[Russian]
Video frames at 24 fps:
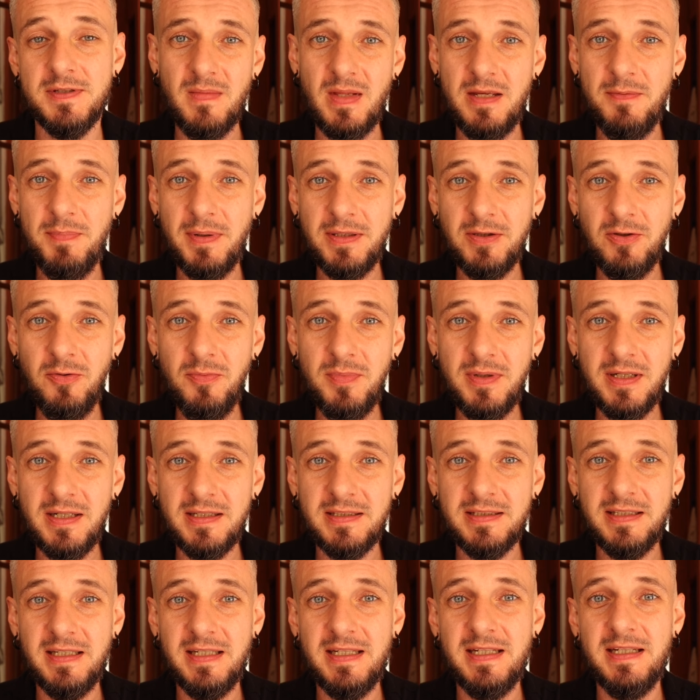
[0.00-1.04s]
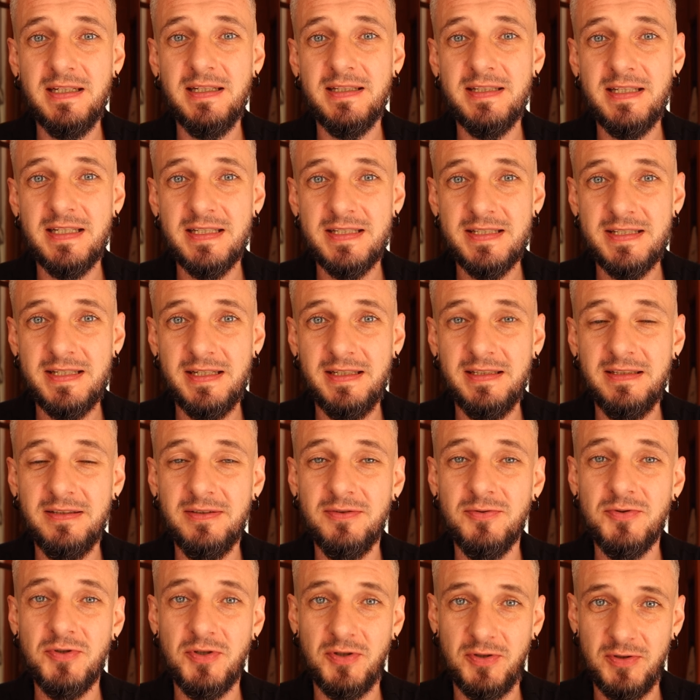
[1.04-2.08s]
И потом, когда я стала
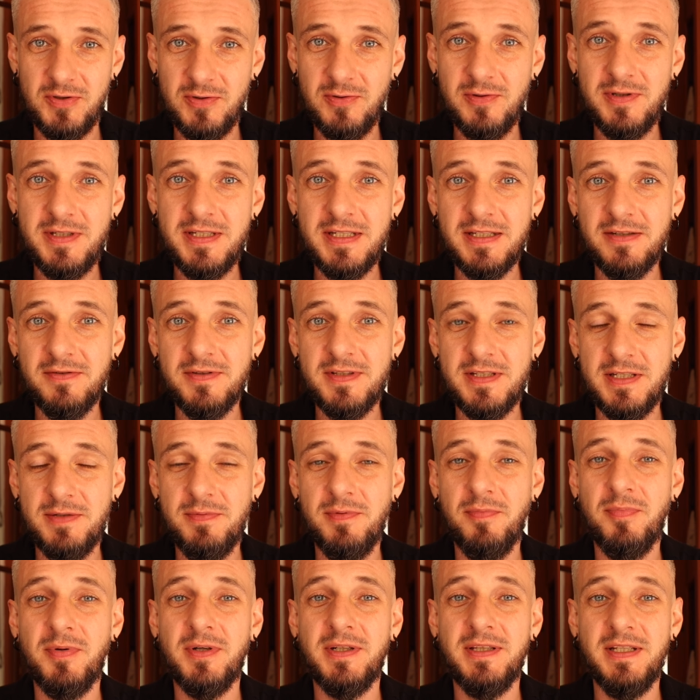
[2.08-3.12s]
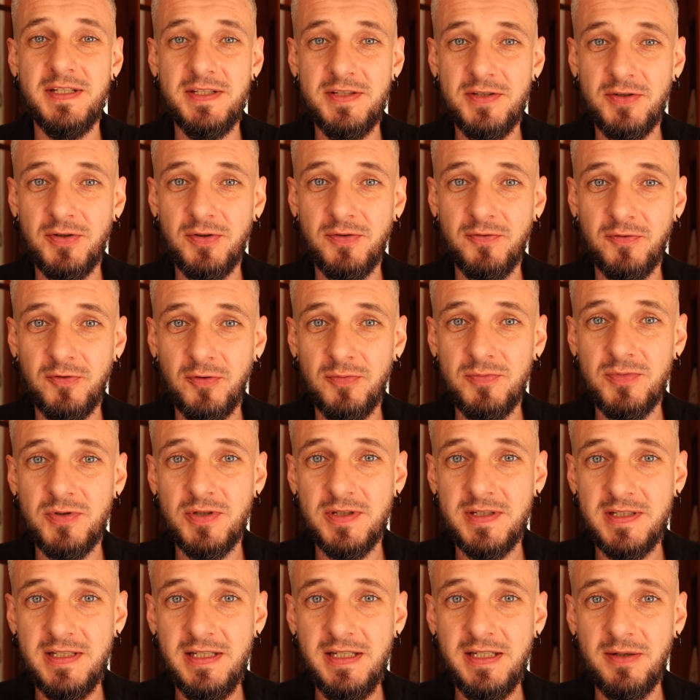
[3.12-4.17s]
уже консультировать и по прогнозированию в том
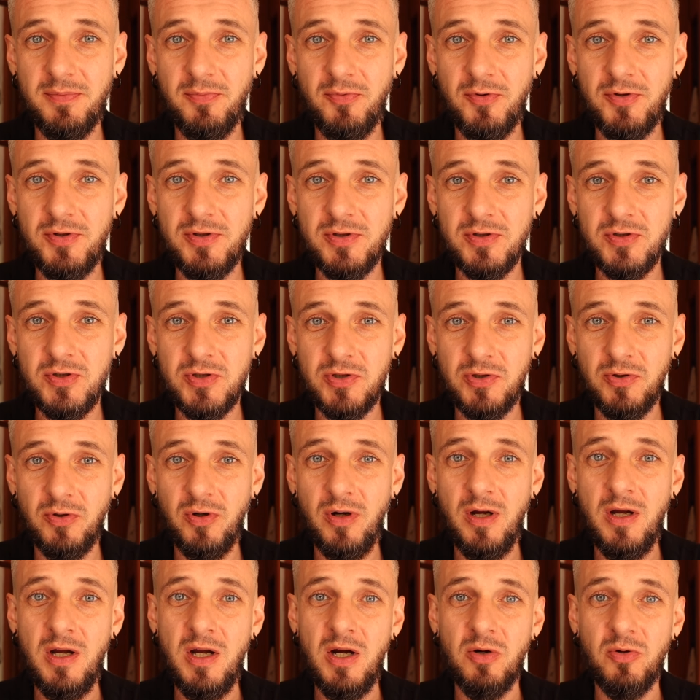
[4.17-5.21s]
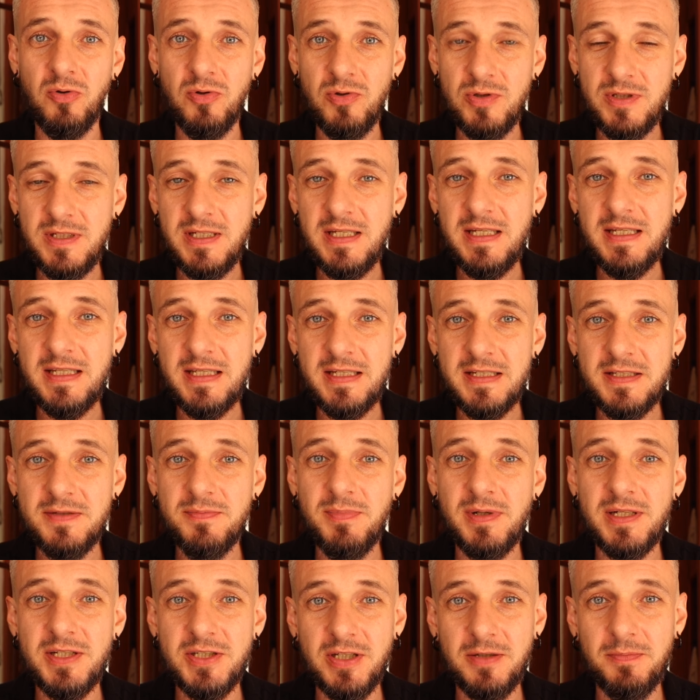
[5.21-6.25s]
числе, я понял, что у людей есть
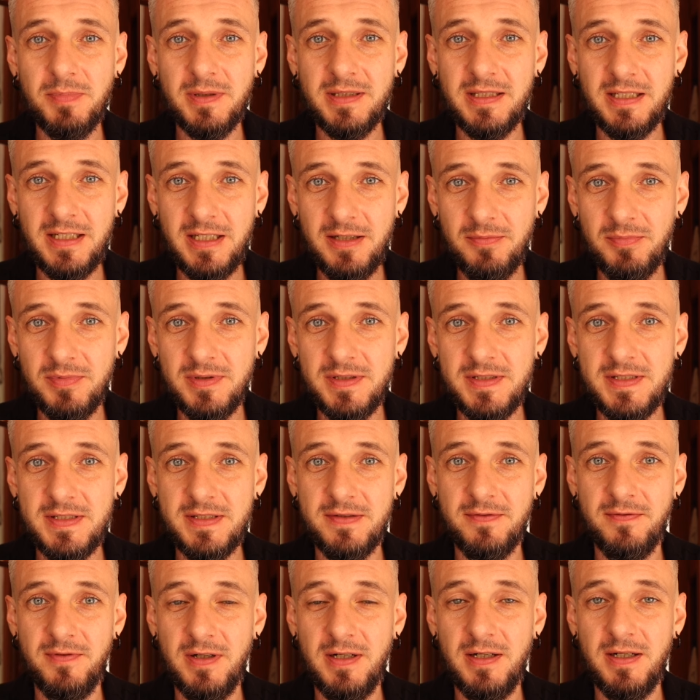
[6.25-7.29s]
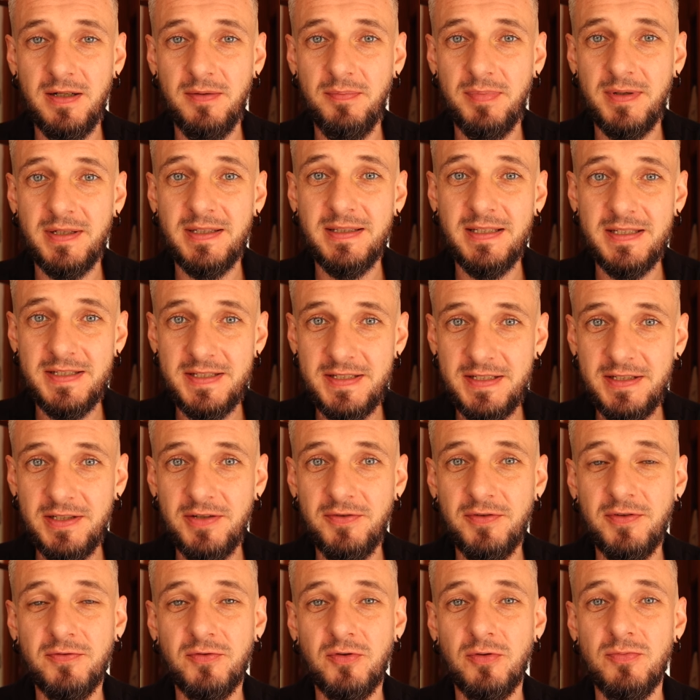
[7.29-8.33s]
большая потребность в
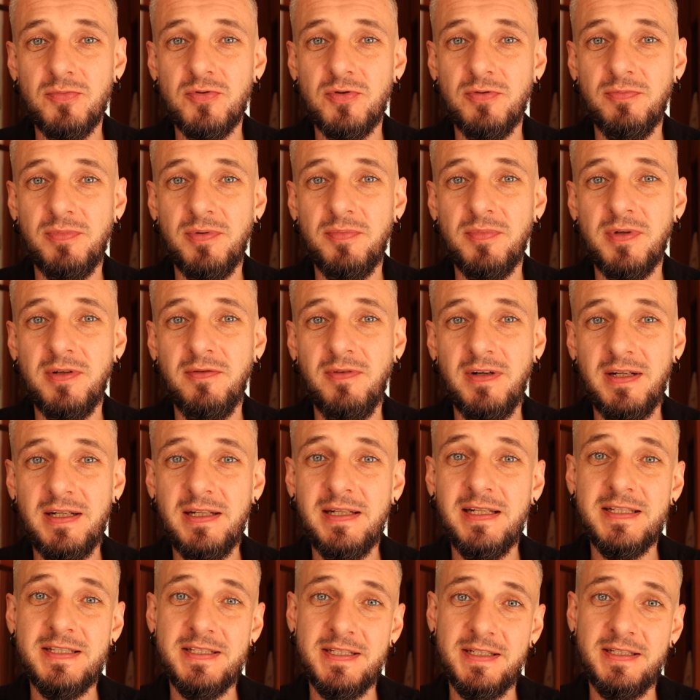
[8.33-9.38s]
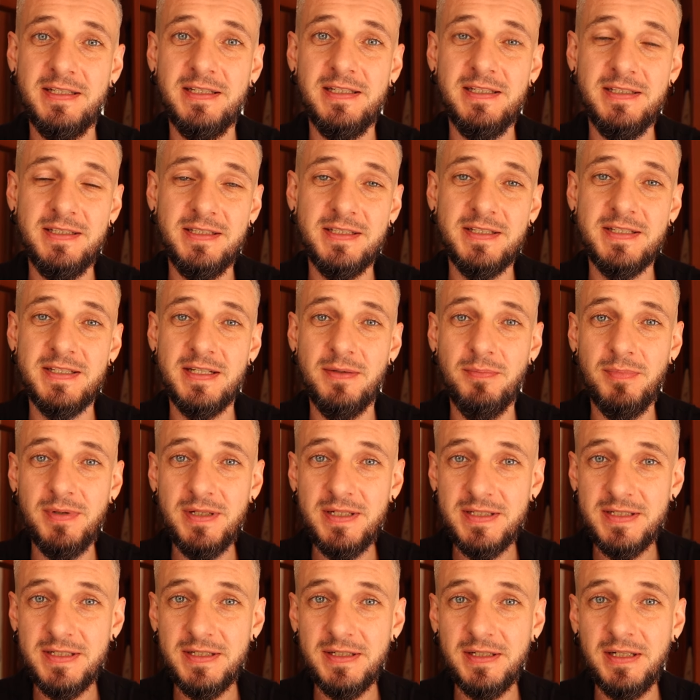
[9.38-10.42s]
прогнозировании, в том, чтобы им говорили о тех или иных
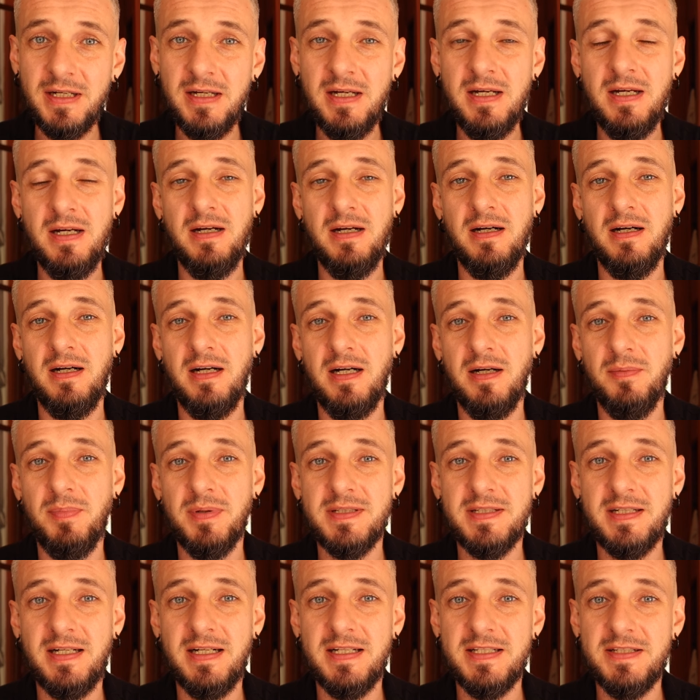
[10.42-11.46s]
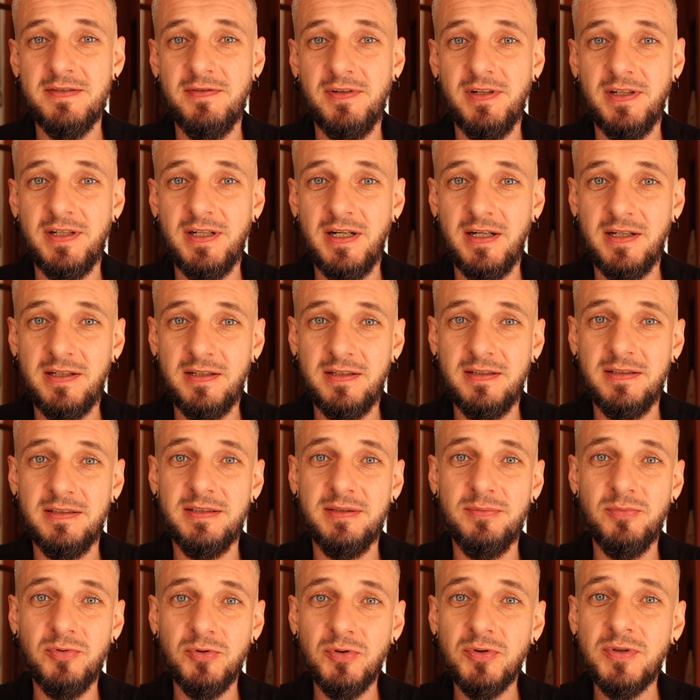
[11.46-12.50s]
событиях, а, подсказывали, как э,
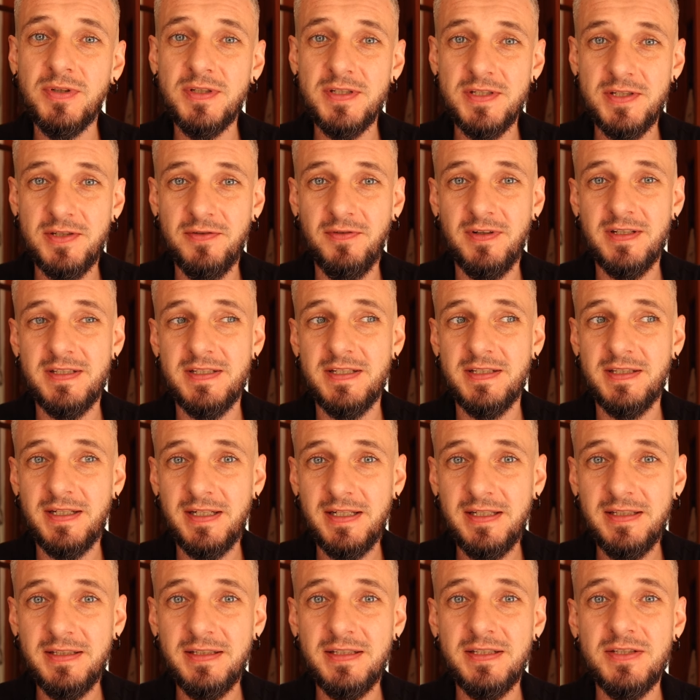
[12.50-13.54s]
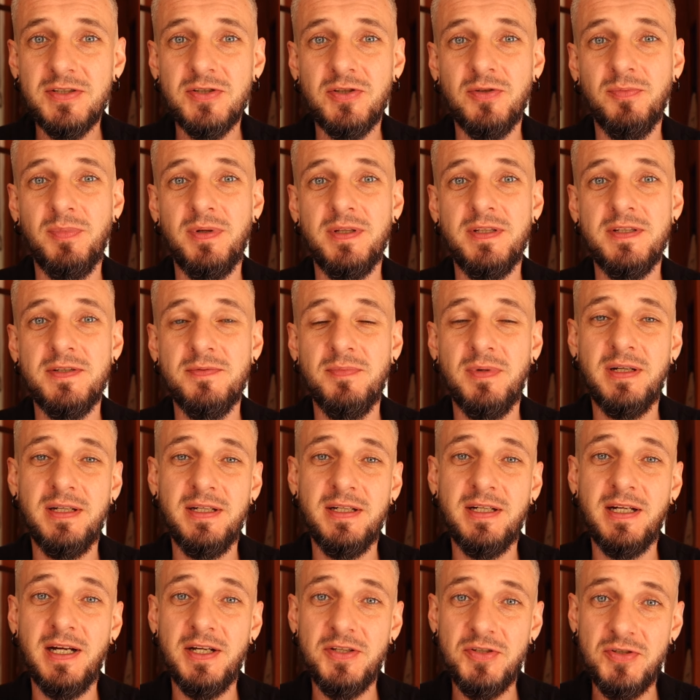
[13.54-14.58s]
будут развиваться тренды, чтобы они смогли
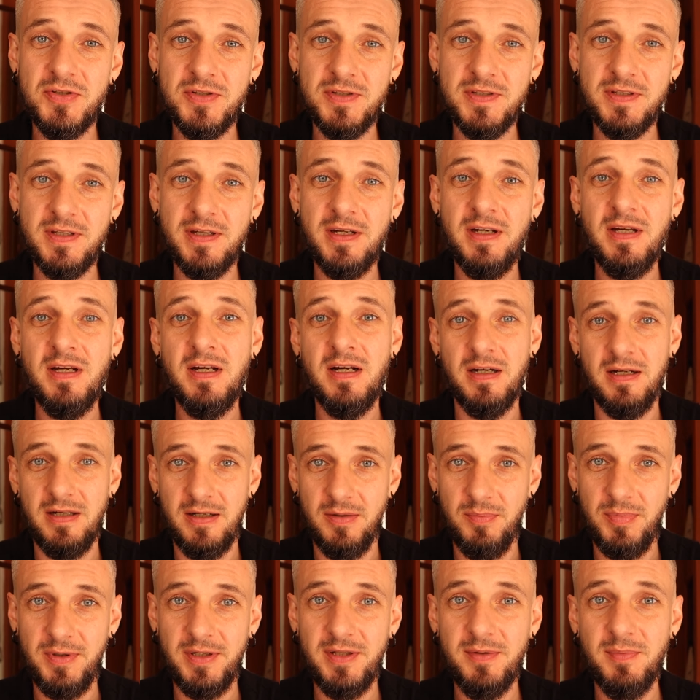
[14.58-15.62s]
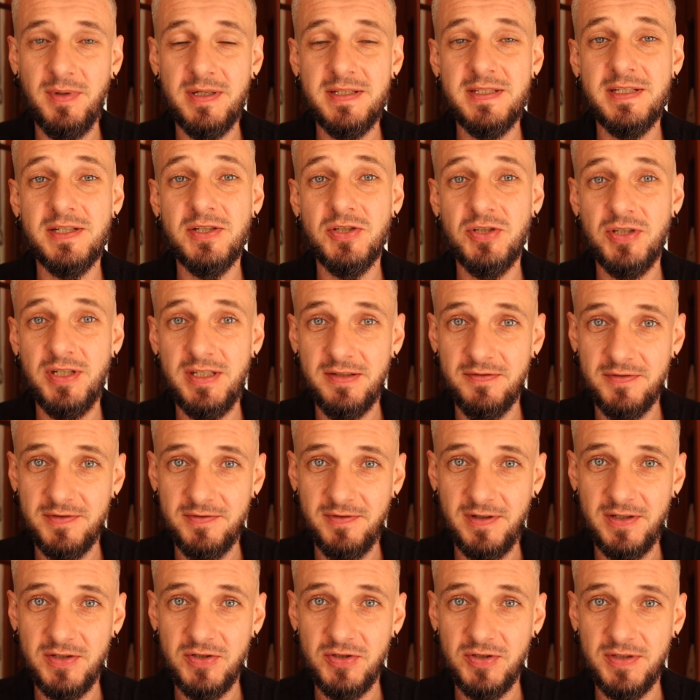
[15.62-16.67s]
качественнее а, принимать решения в
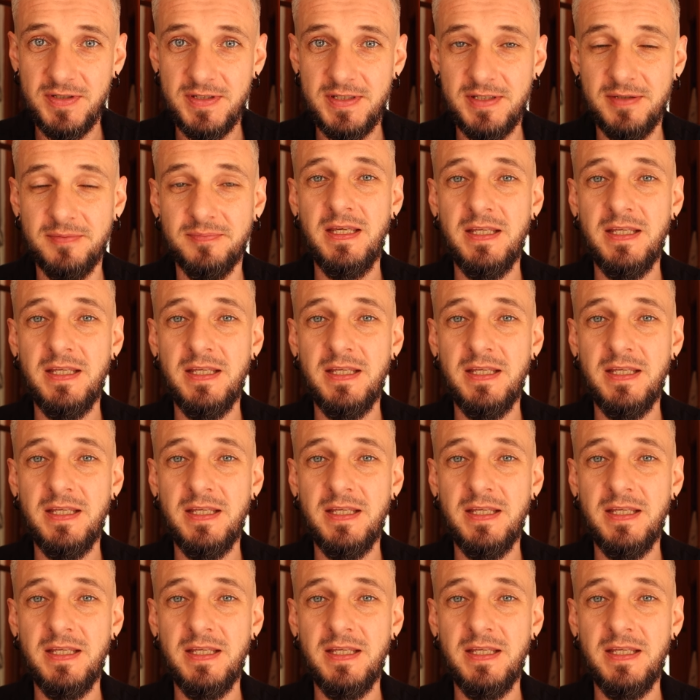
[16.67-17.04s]
своей жизни.